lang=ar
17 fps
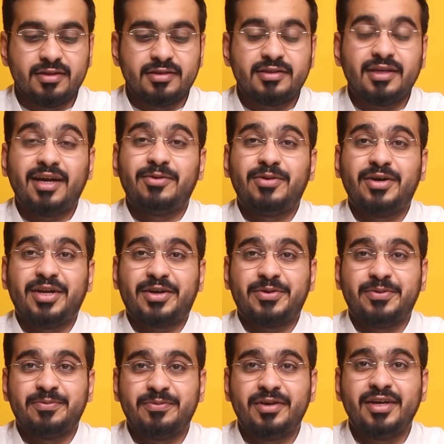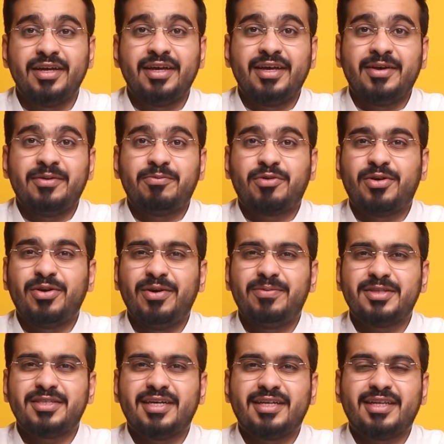السلام عليكم بكل
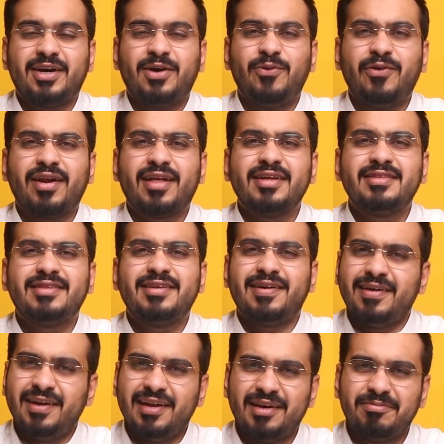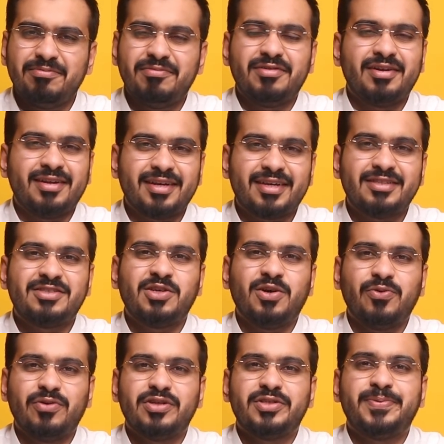بساطة أول كنت تحلم أنك
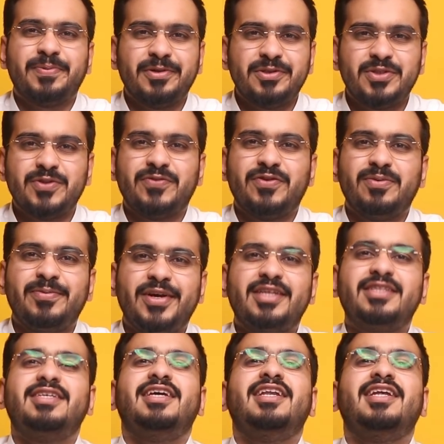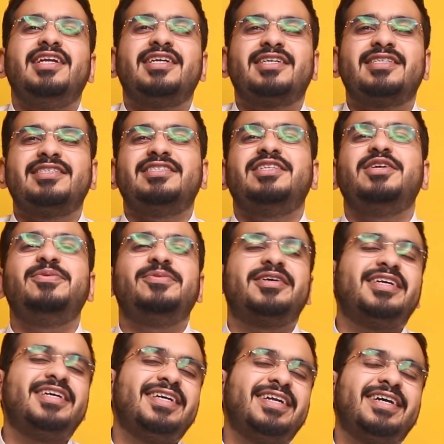تسوي اسبريسو في البيت إلا أنك تشتري
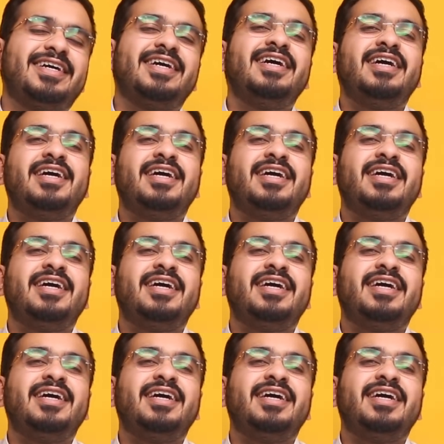ماكينة